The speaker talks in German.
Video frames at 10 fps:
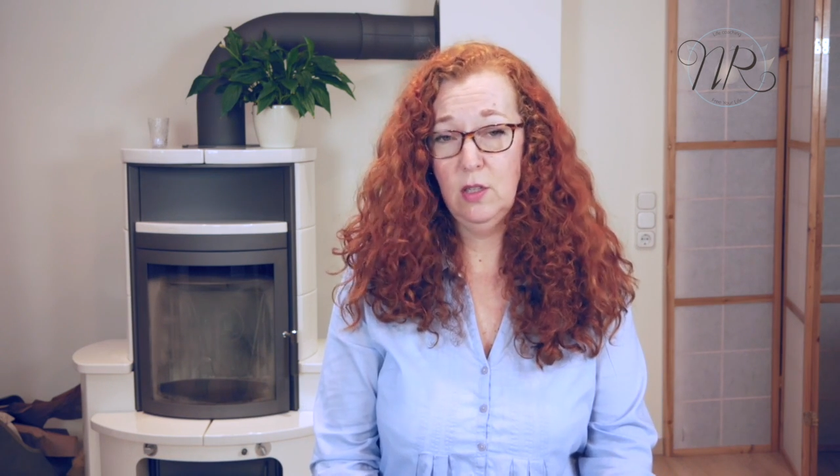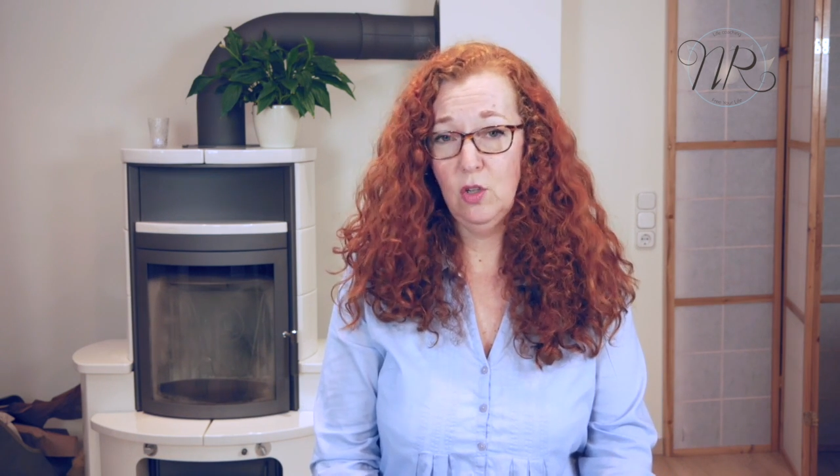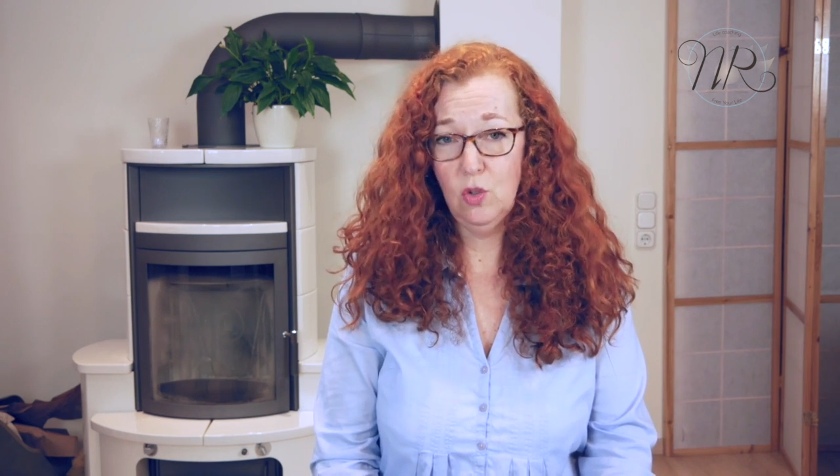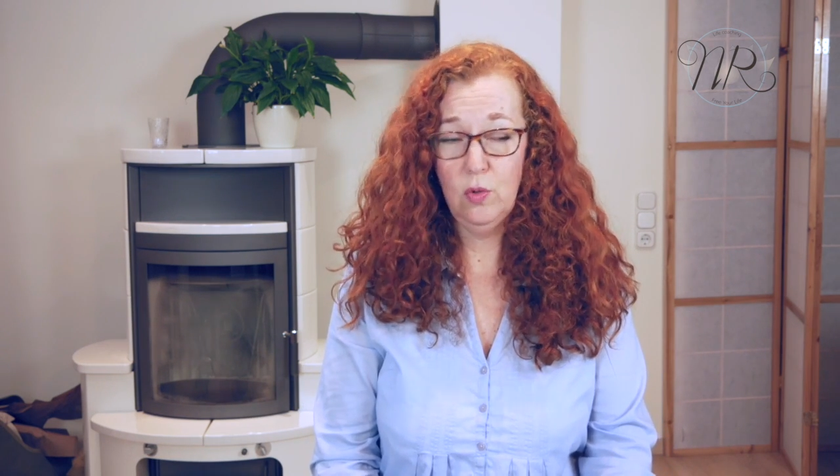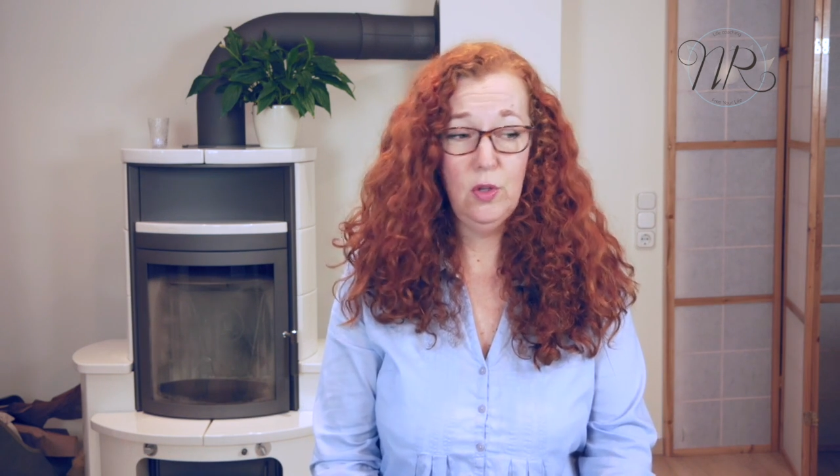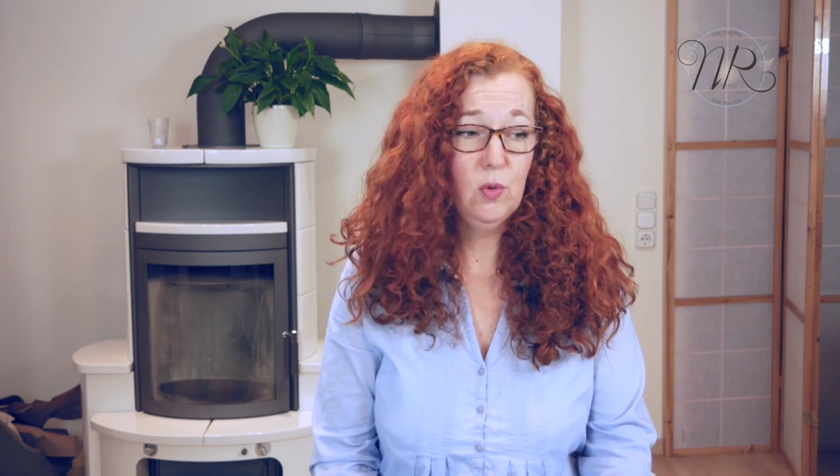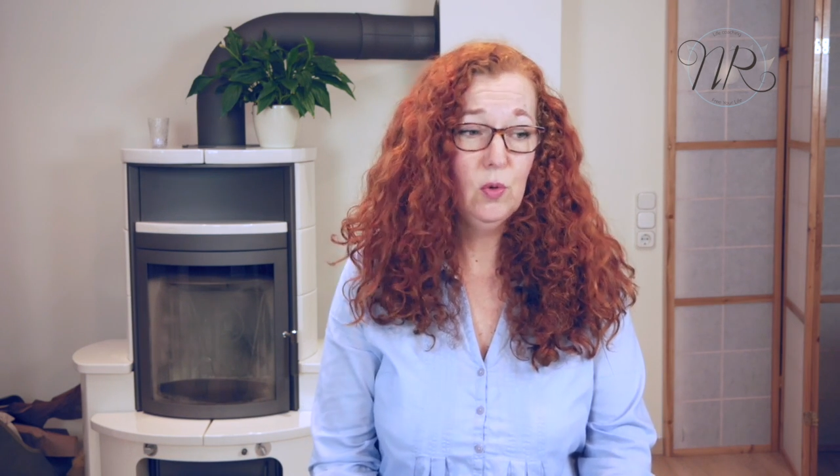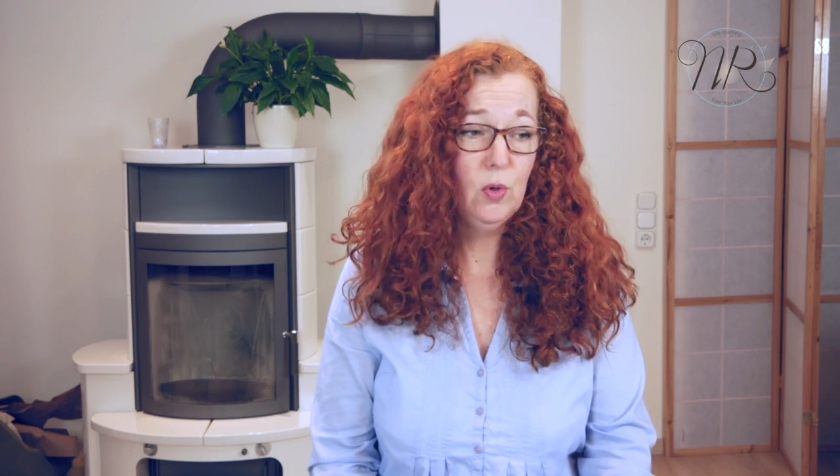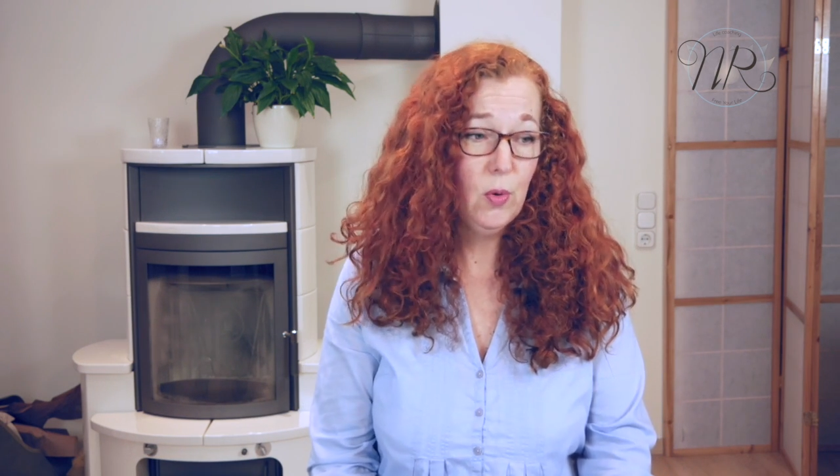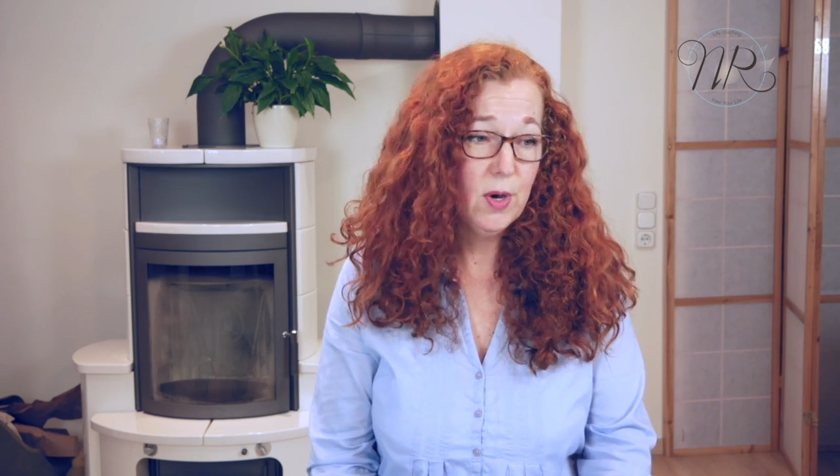
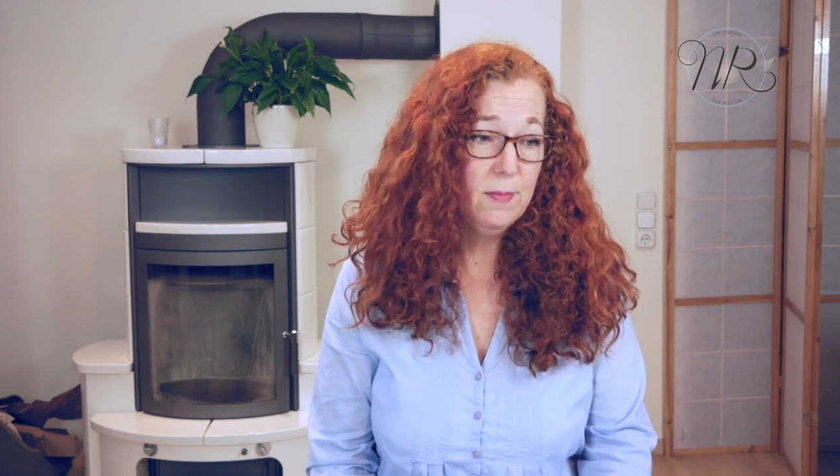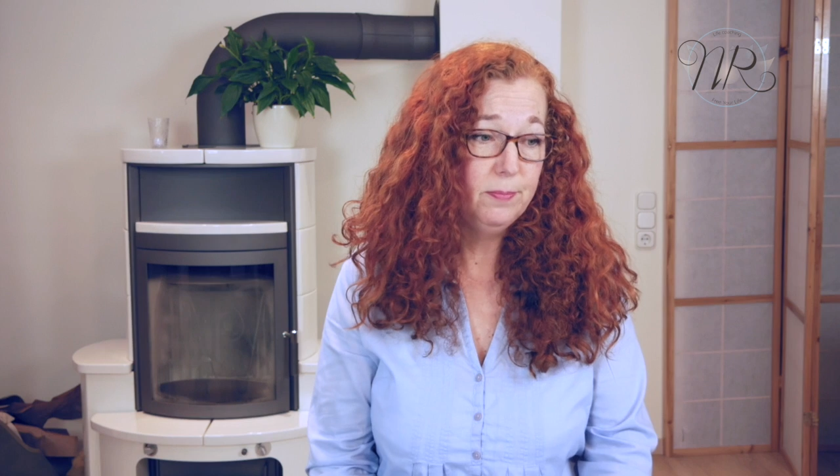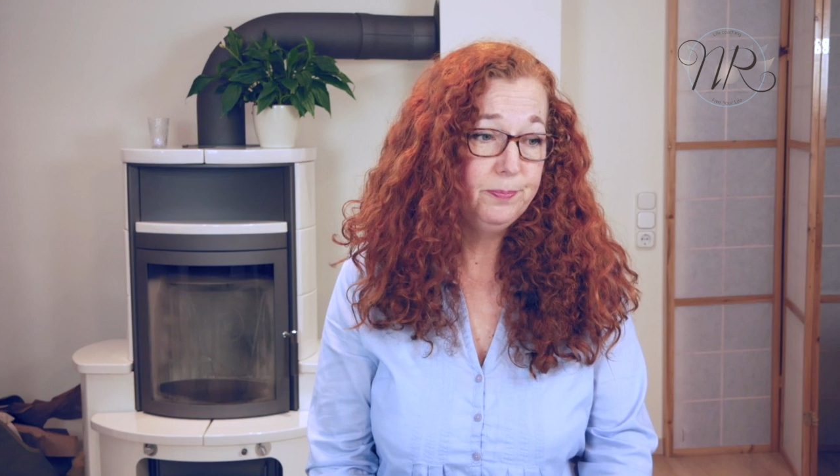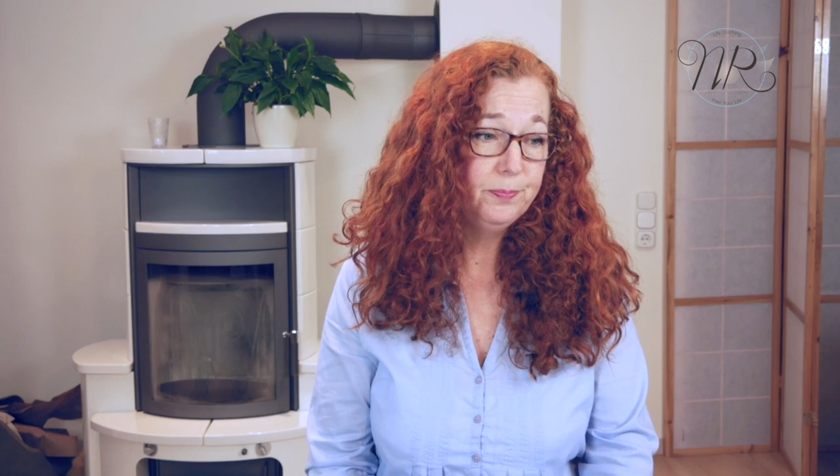Entschuldigung hören.